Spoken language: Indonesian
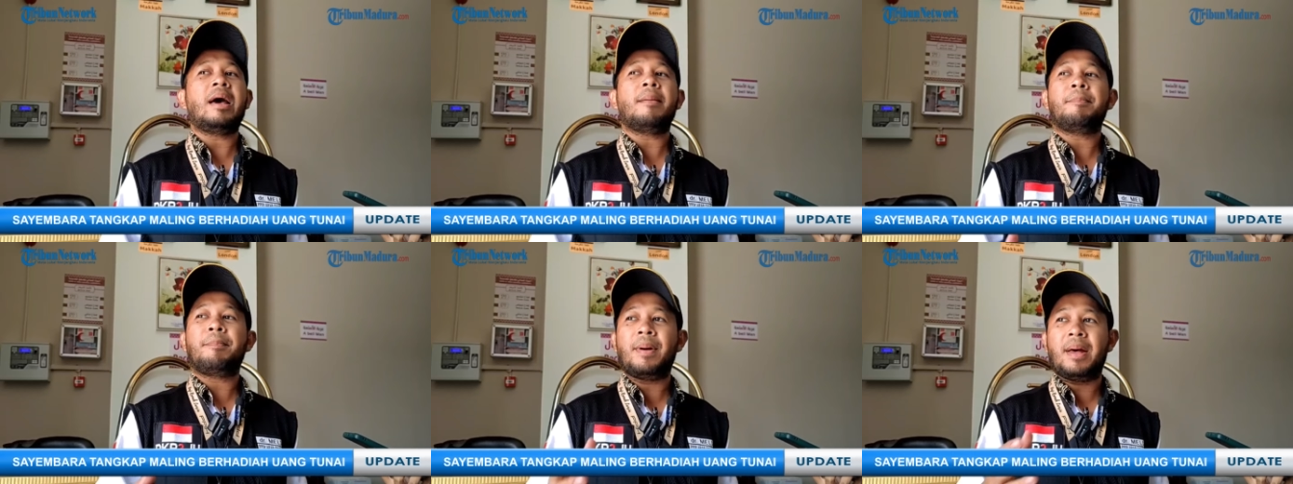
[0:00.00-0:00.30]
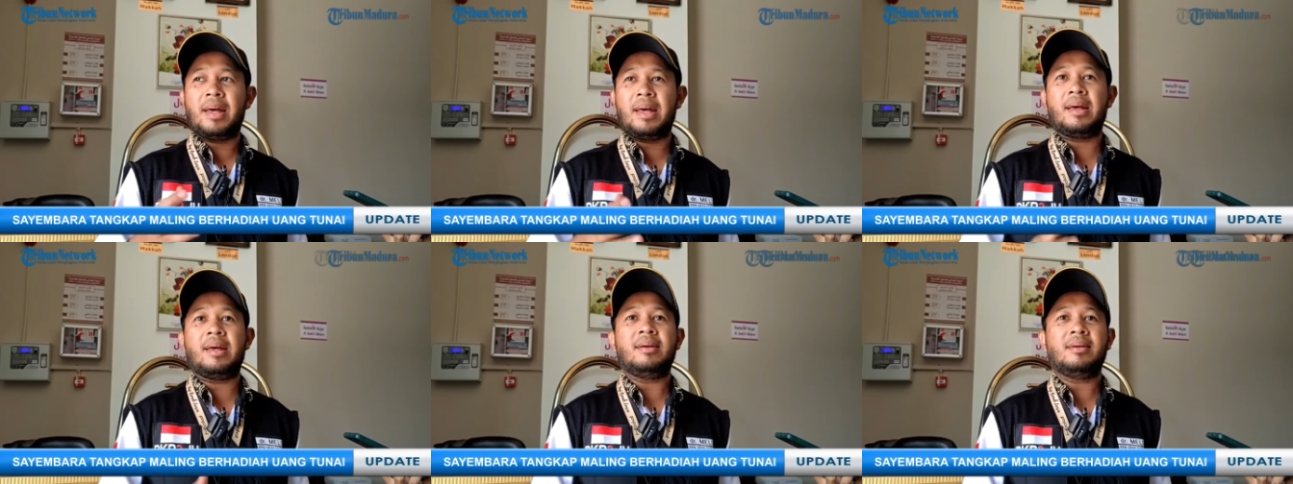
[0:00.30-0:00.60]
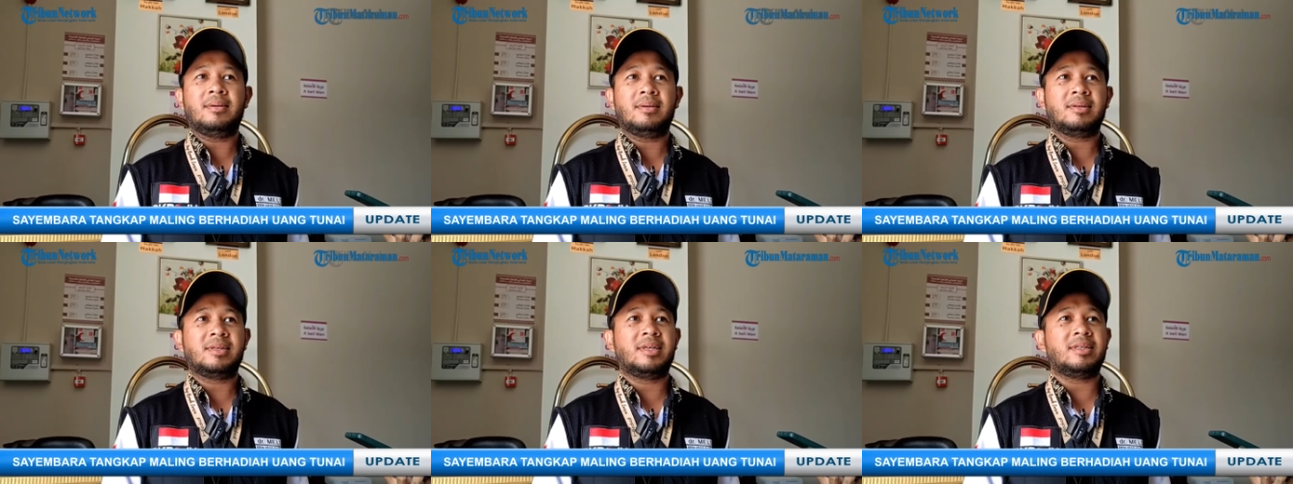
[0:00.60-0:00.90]

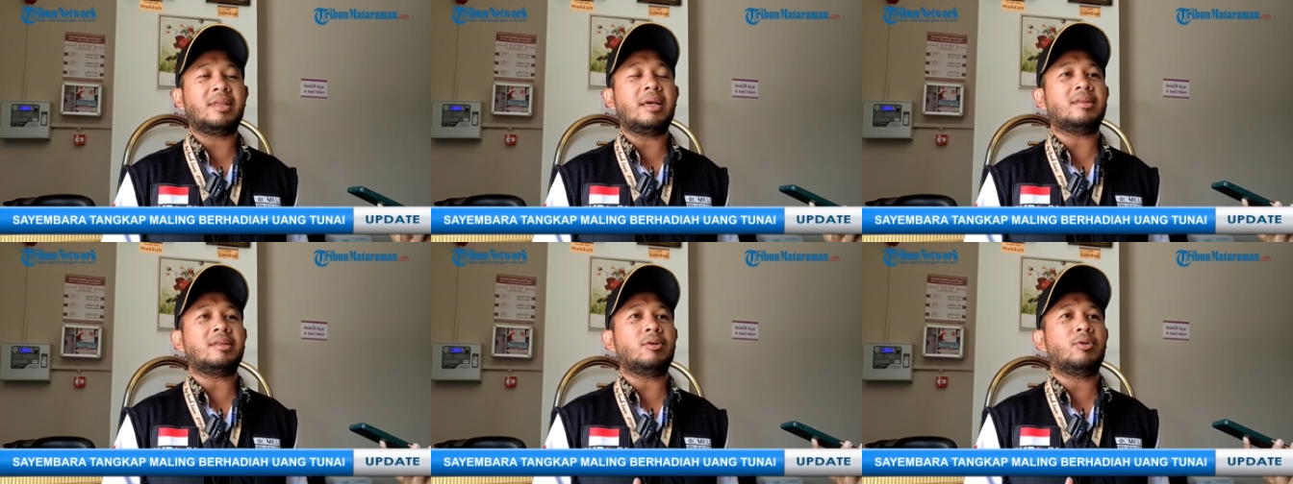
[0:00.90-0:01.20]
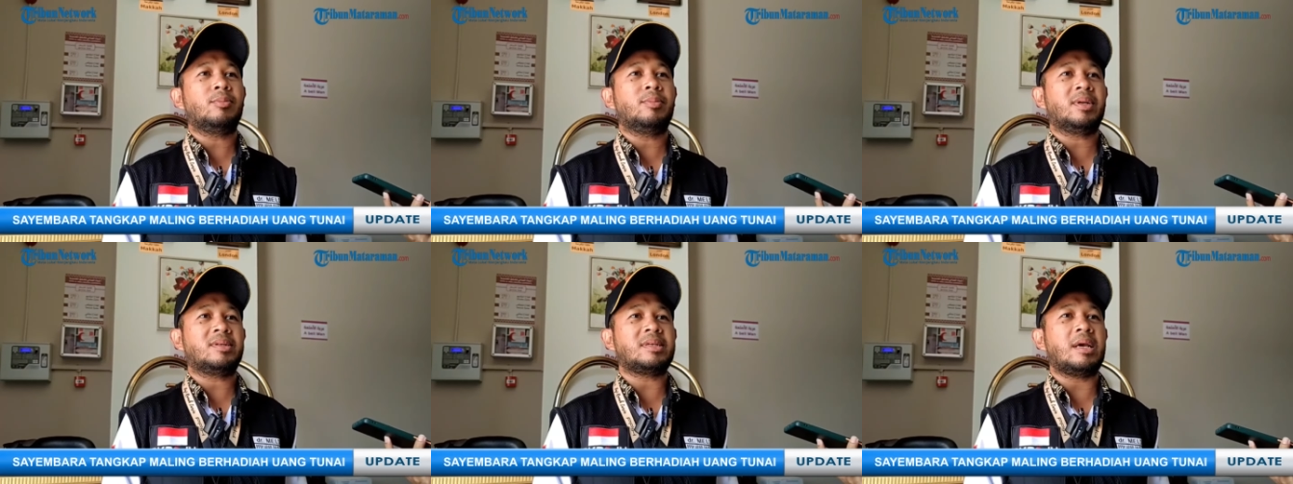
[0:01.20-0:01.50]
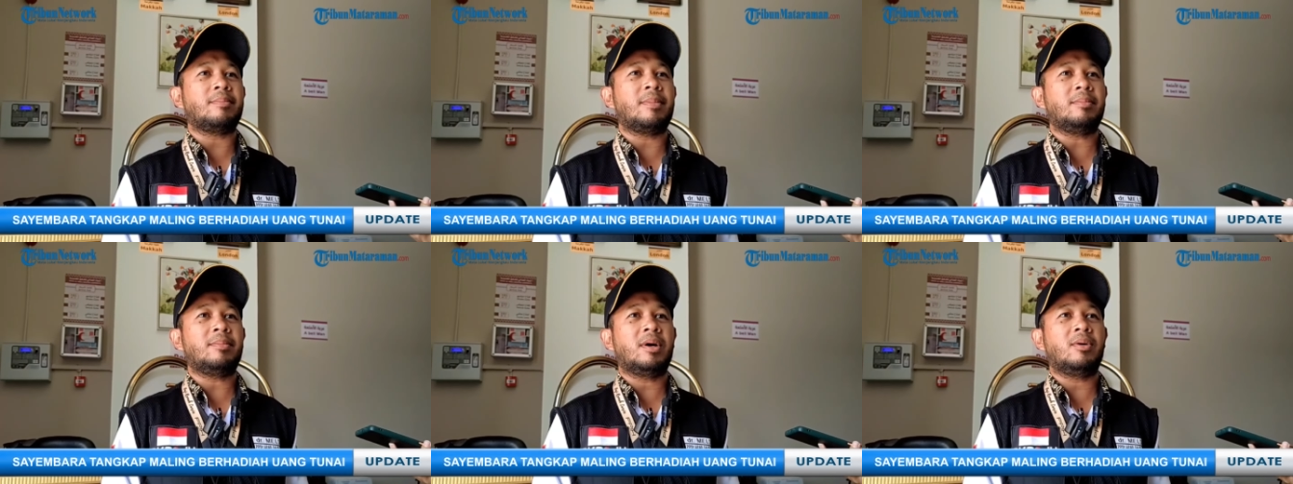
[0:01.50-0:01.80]
kenapa kita ketahui
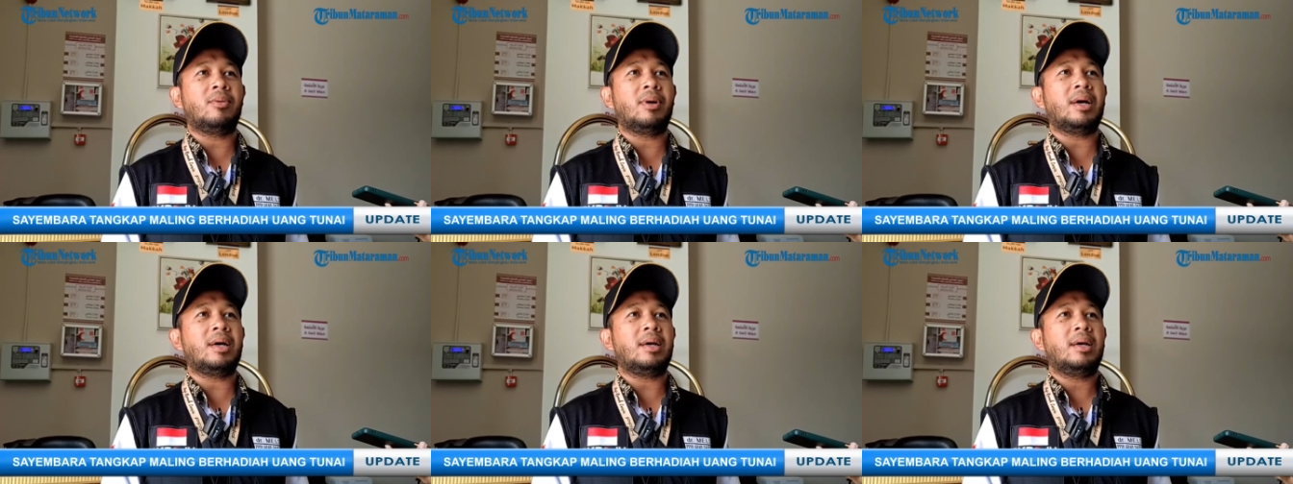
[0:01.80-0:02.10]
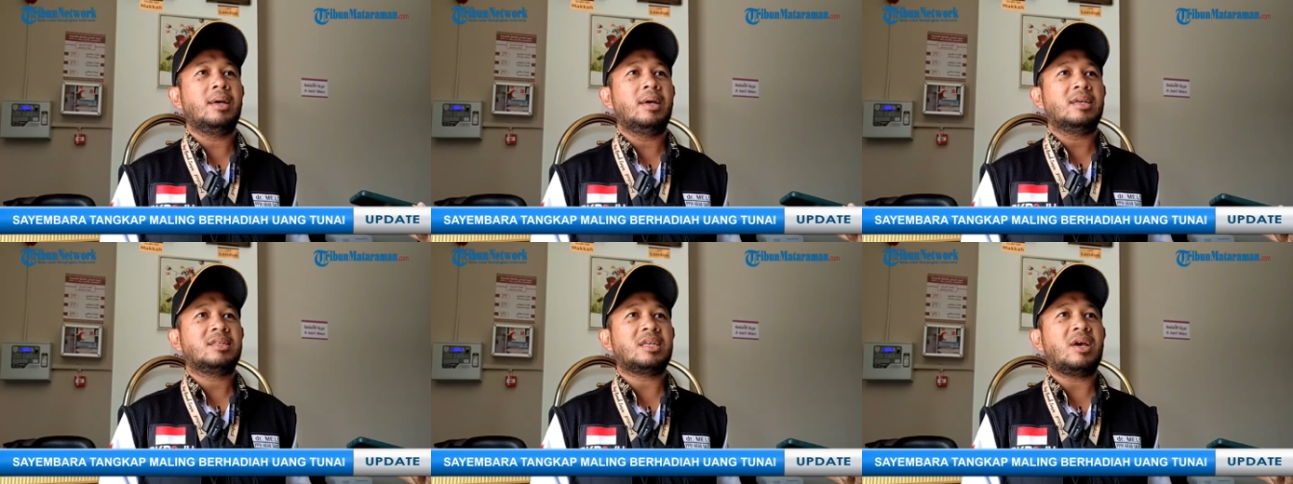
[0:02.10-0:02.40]
bersama bahwa